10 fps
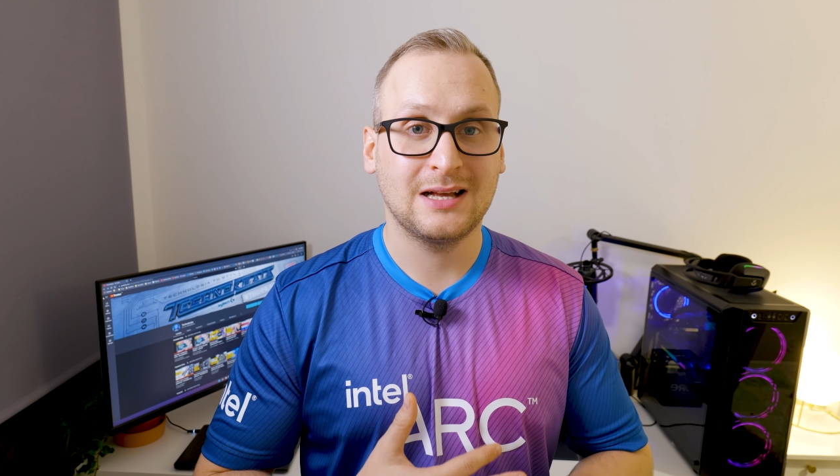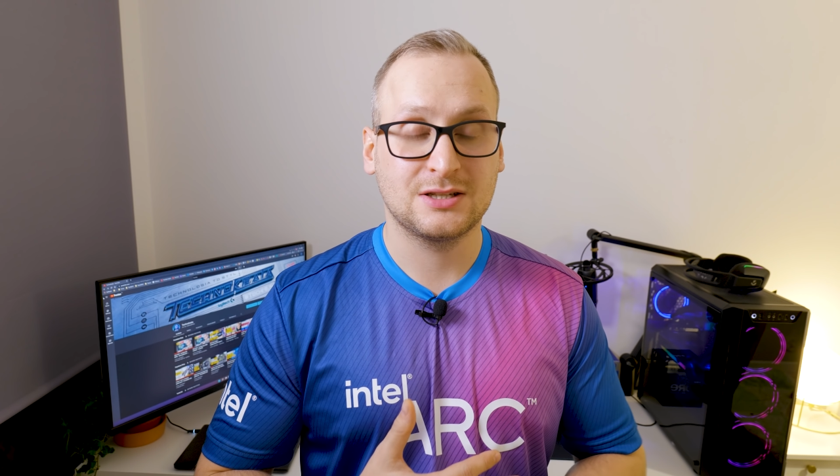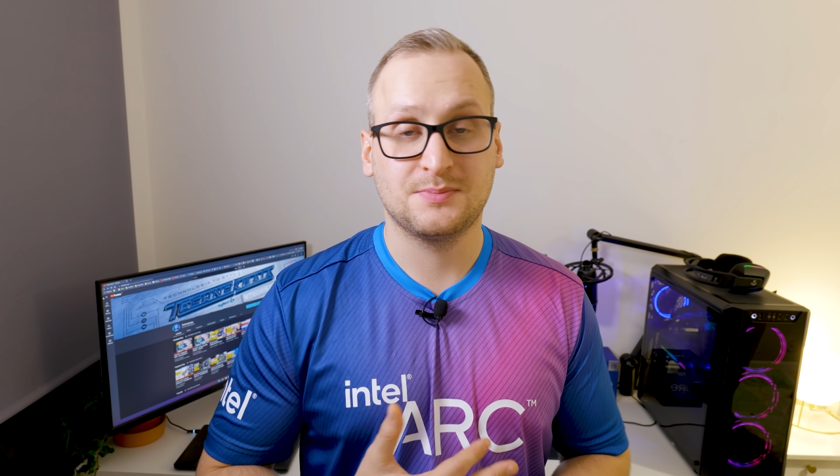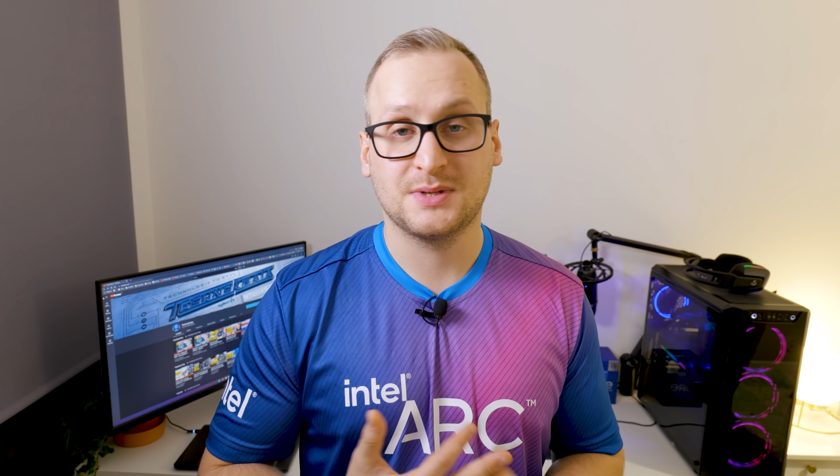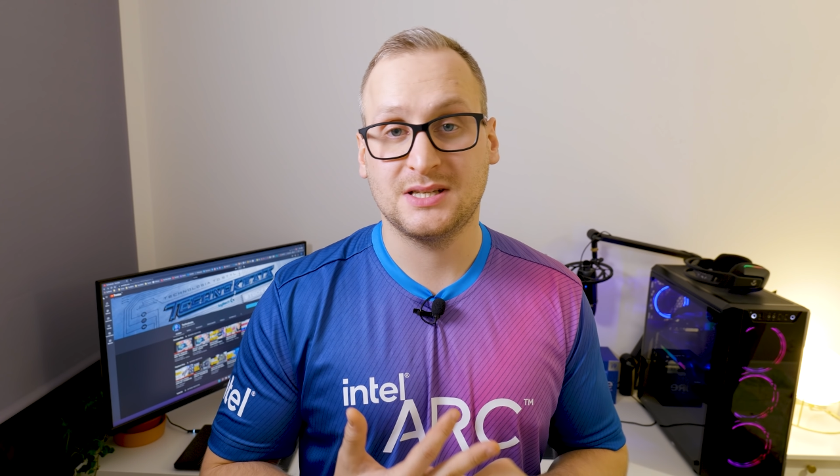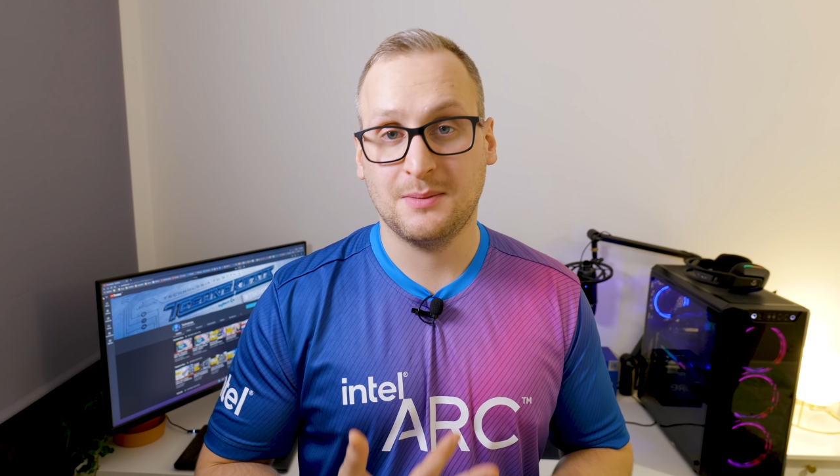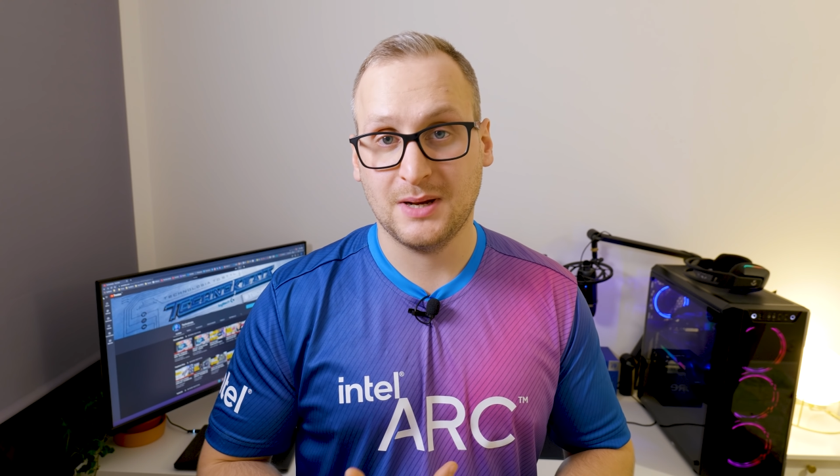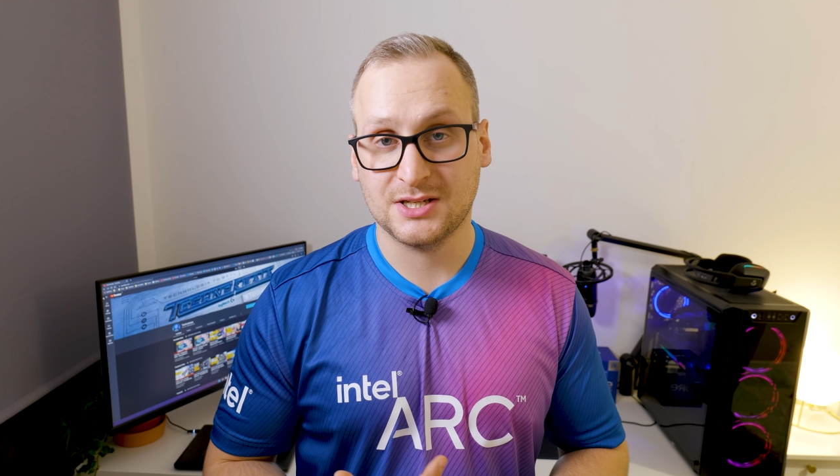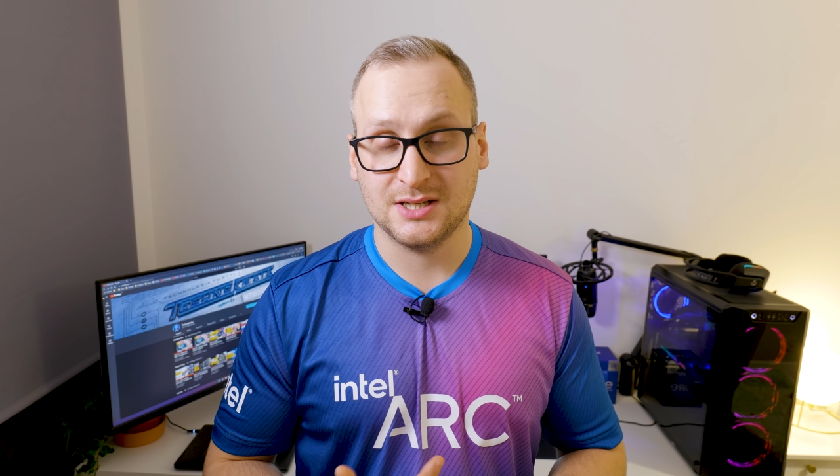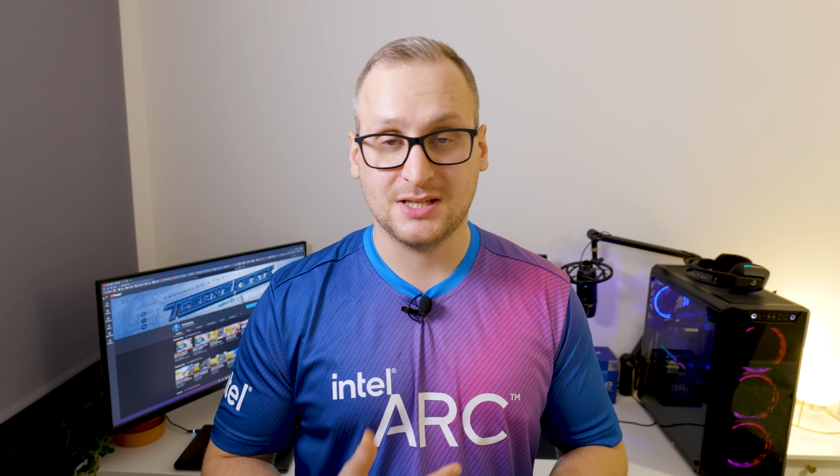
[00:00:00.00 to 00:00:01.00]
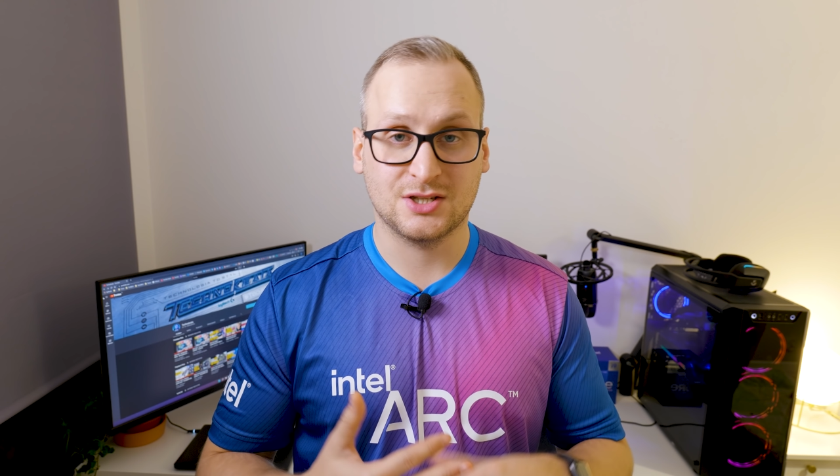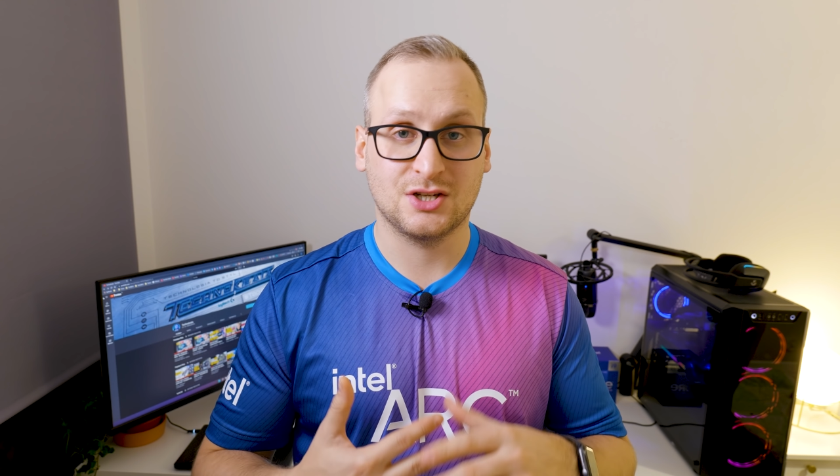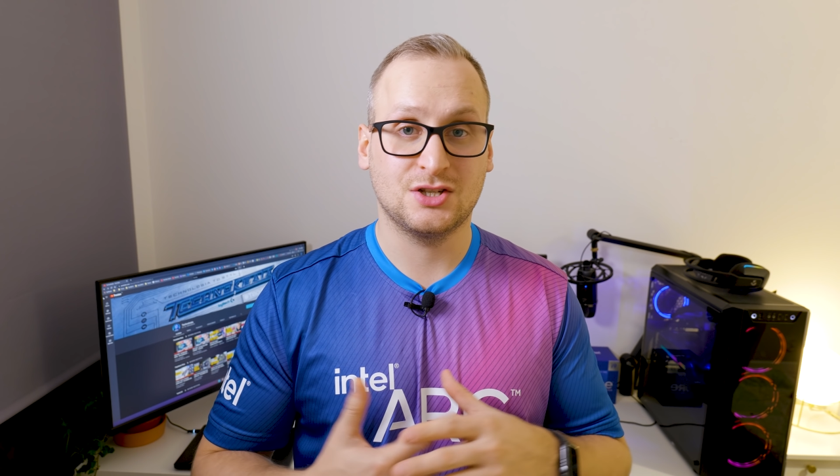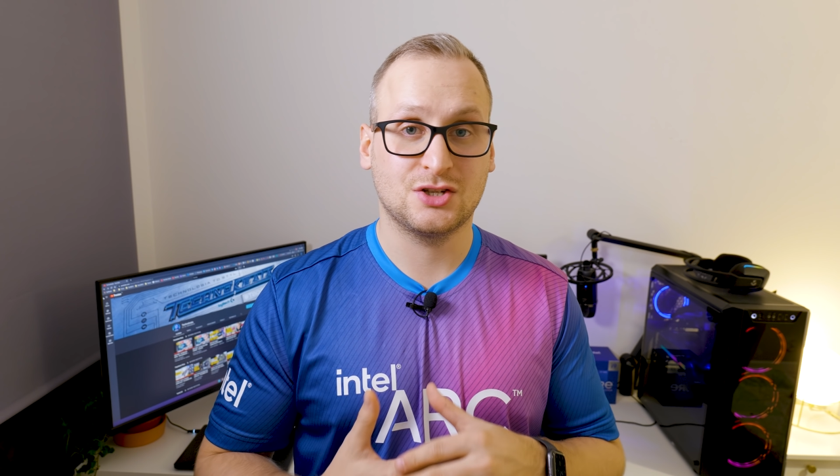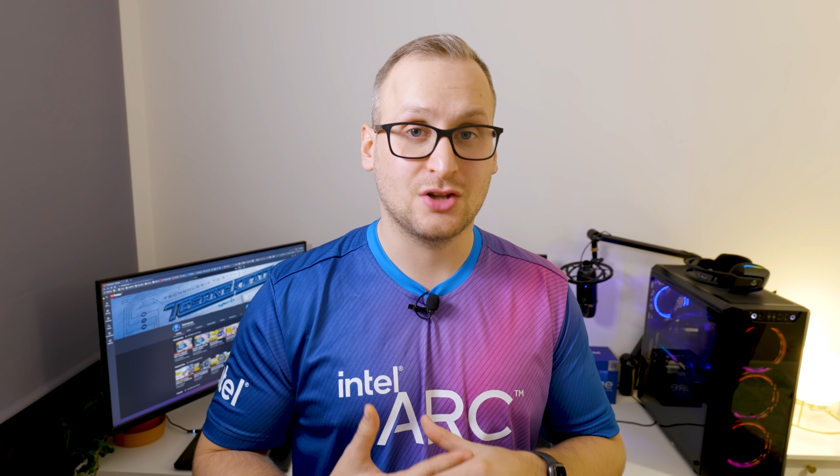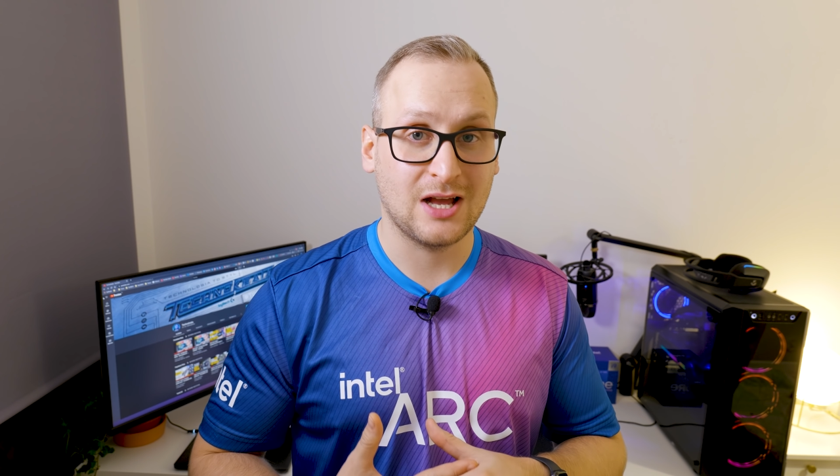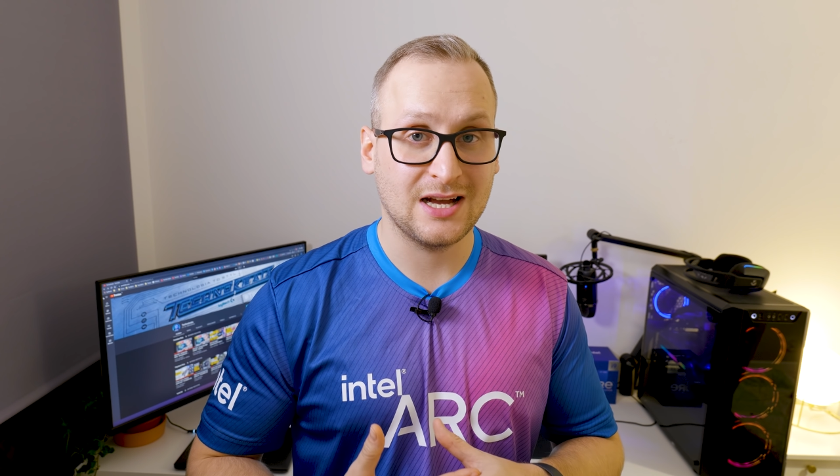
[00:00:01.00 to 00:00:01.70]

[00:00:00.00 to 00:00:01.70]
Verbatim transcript: na chipsecie B660,